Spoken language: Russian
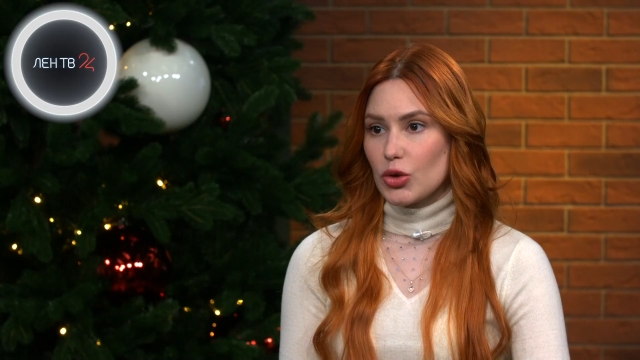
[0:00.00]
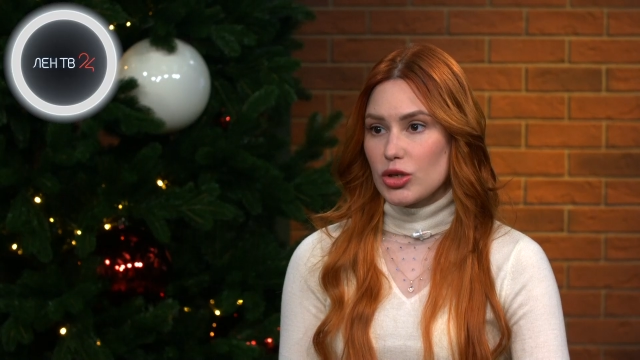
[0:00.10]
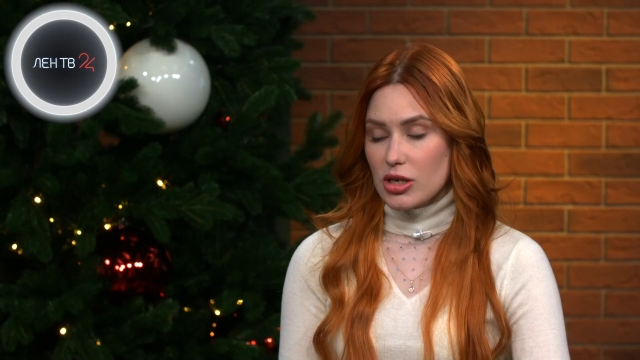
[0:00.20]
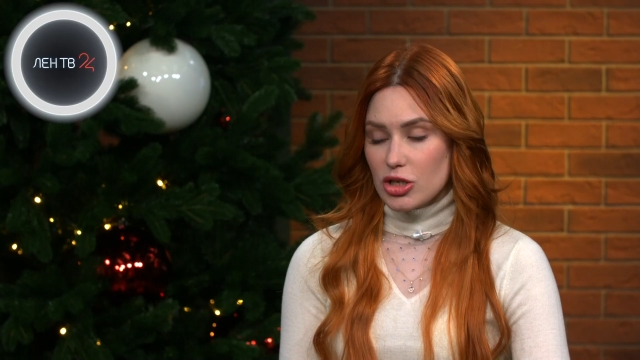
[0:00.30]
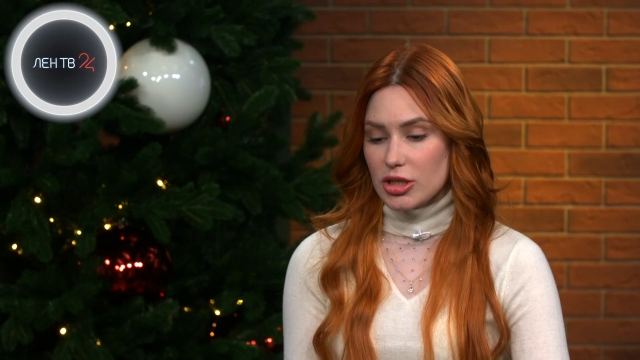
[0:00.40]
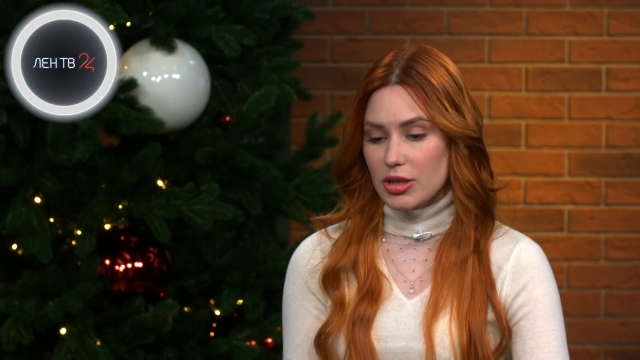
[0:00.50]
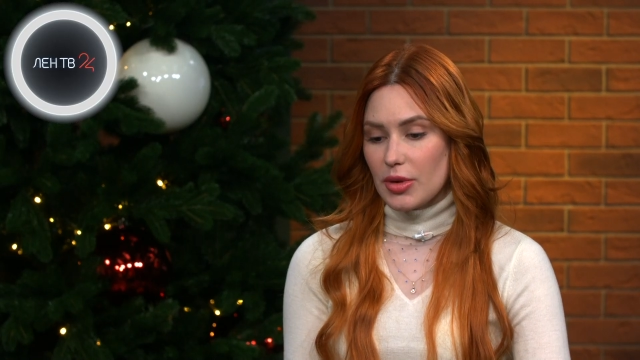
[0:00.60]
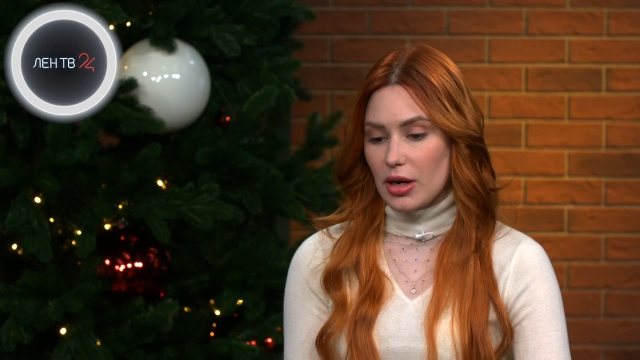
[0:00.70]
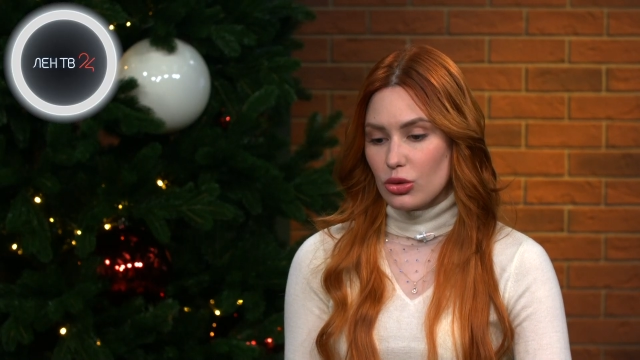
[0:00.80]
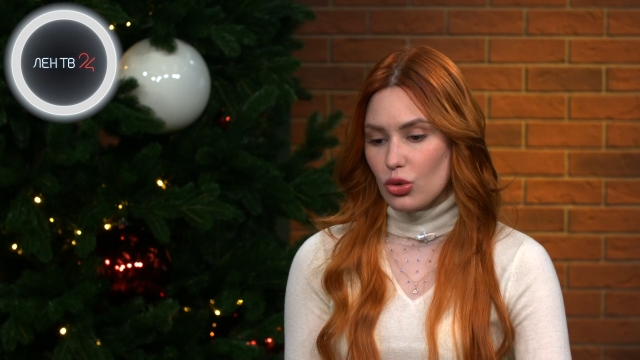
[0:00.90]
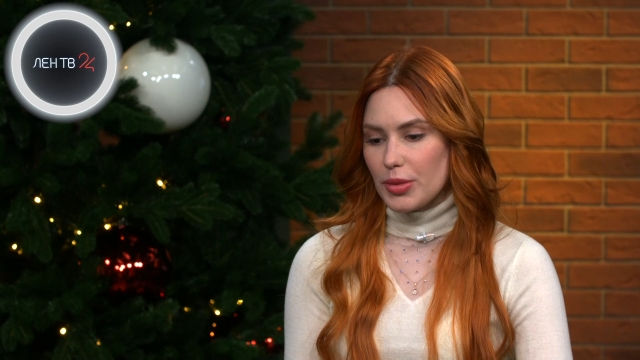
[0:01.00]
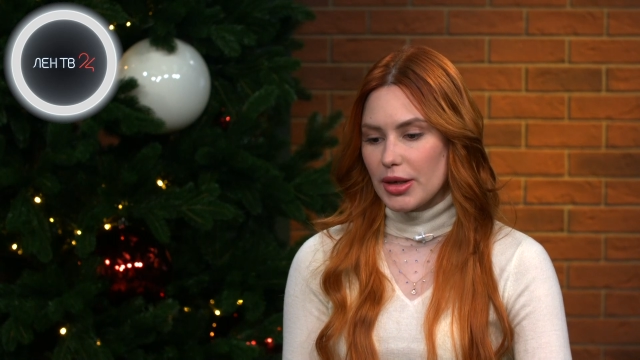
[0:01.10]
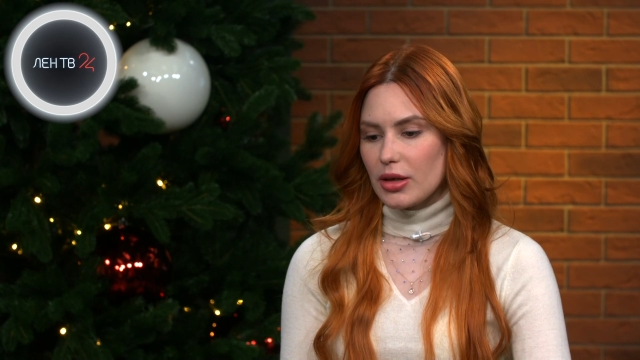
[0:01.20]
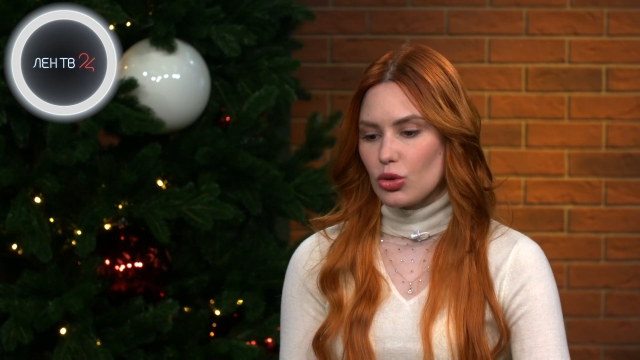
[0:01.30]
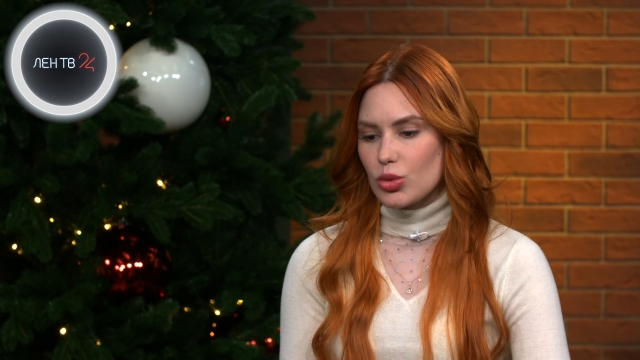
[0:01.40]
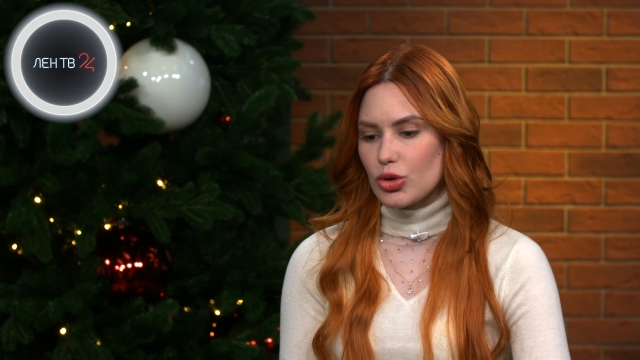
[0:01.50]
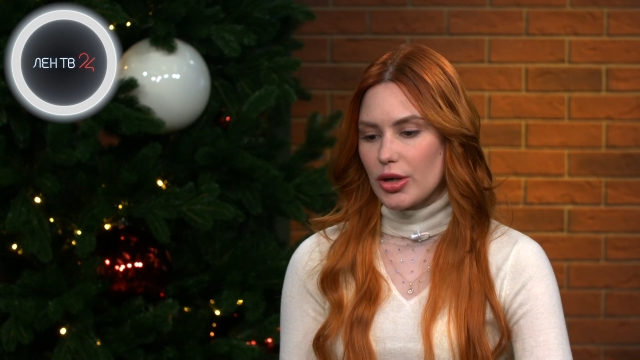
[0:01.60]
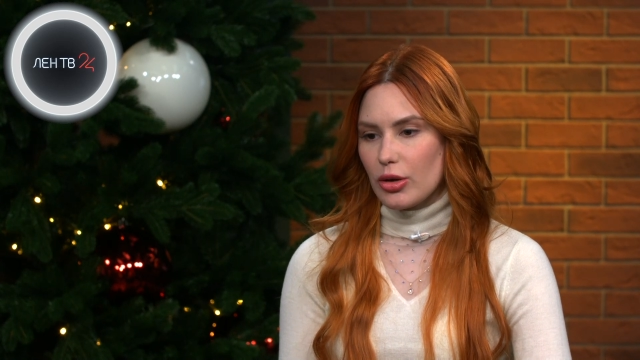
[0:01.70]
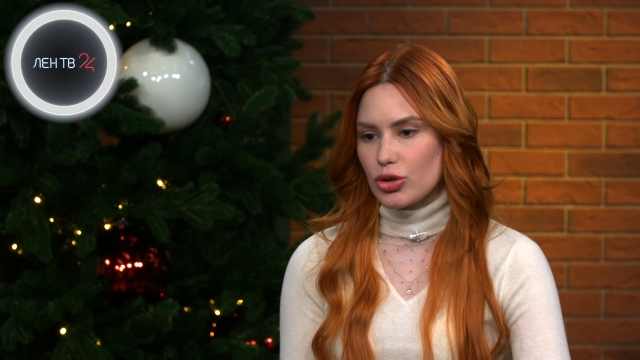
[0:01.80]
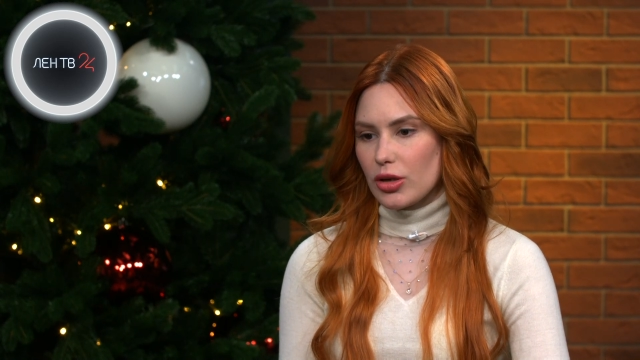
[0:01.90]
есть я сейчас собираю документы о том, что
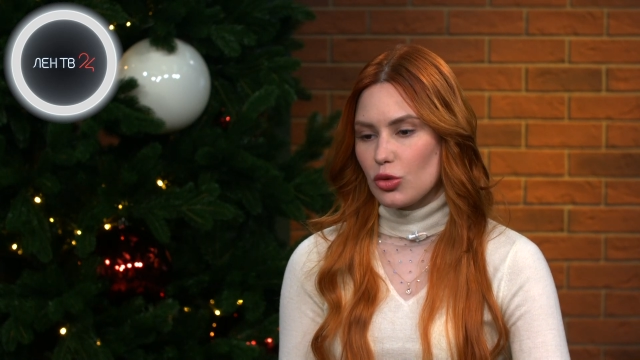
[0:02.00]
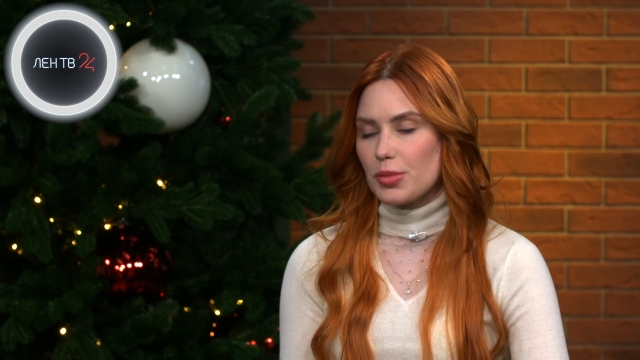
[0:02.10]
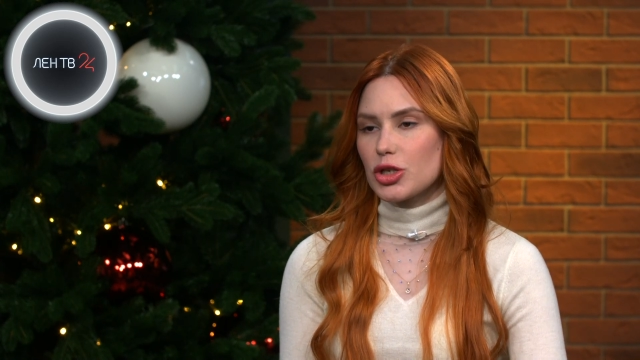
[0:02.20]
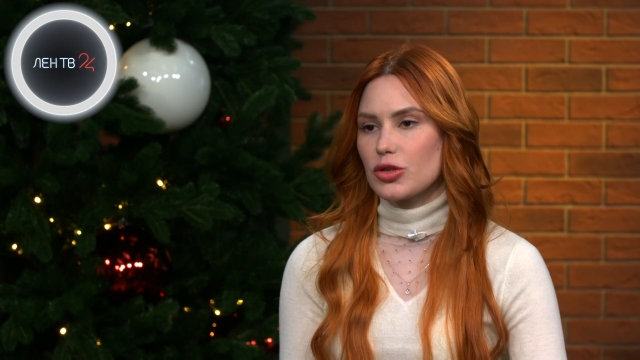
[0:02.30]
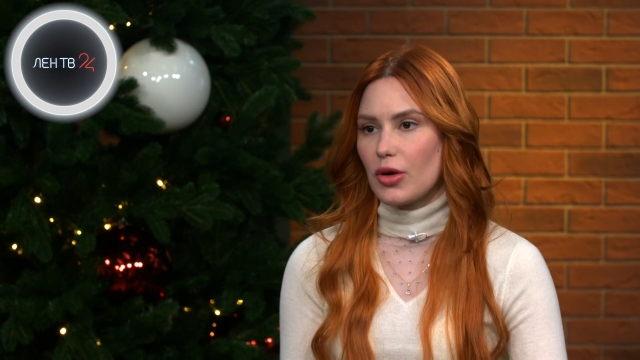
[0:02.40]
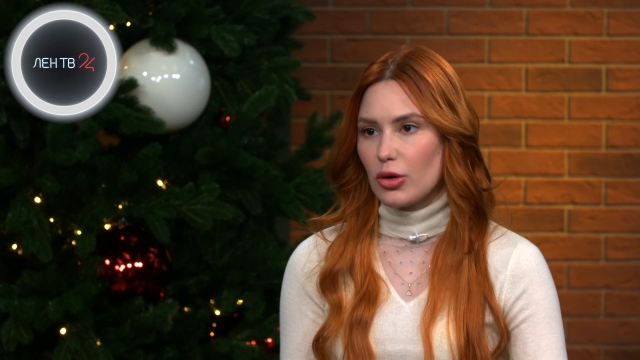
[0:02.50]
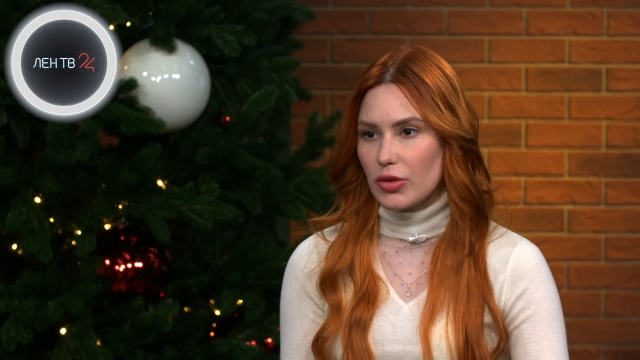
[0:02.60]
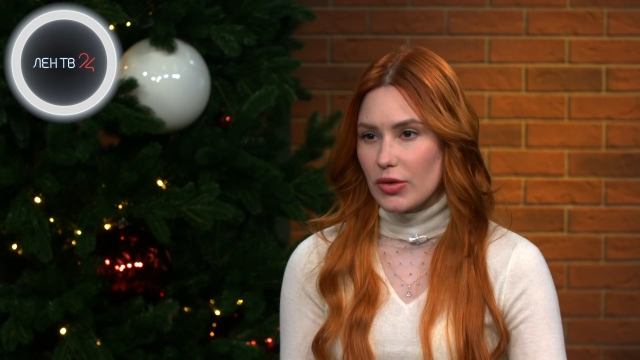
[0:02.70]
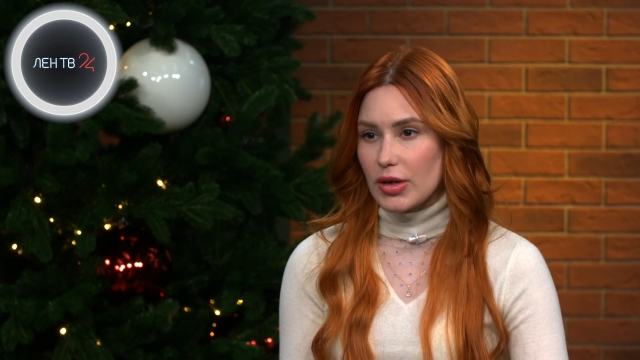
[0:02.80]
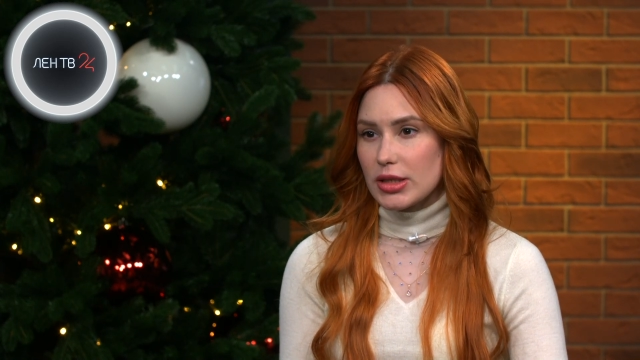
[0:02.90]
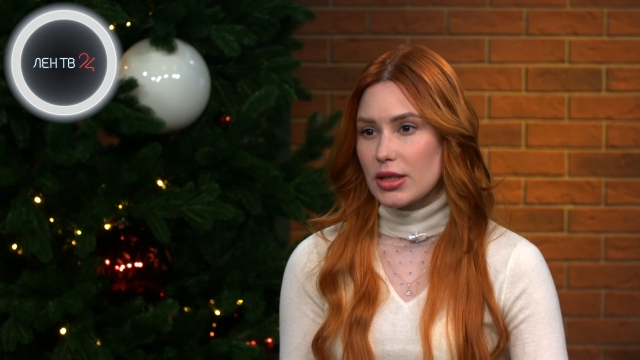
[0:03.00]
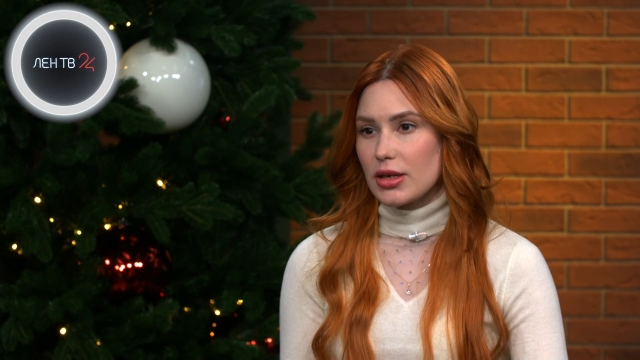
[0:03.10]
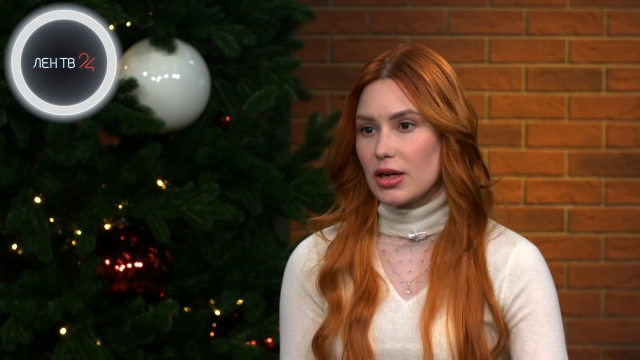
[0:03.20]
я уже давно проживаю в этой квартире.